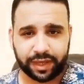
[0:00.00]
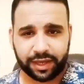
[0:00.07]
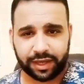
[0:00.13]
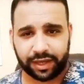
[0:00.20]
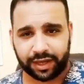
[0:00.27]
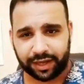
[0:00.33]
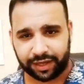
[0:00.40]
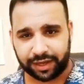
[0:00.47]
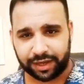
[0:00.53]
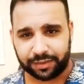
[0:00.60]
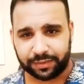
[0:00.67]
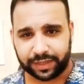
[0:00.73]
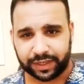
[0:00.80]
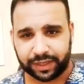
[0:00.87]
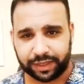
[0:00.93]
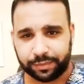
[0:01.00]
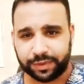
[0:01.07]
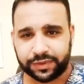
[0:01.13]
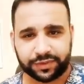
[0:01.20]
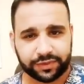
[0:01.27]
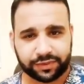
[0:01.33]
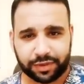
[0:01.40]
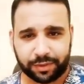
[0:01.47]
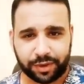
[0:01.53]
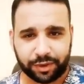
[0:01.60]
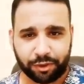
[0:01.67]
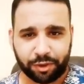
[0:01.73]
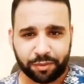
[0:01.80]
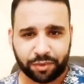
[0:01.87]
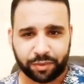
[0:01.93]
هنعمل ايه بس طبعا
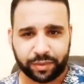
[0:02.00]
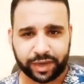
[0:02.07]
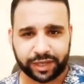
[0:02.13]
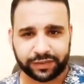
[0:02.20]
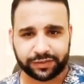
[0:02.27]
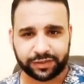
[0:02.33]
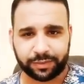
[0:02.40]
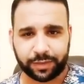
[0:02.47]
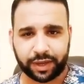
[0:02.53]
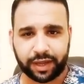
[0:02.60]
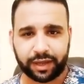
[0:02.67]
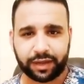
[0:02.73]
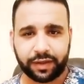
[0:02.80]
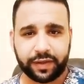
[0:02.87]
عمره ما هيسامحك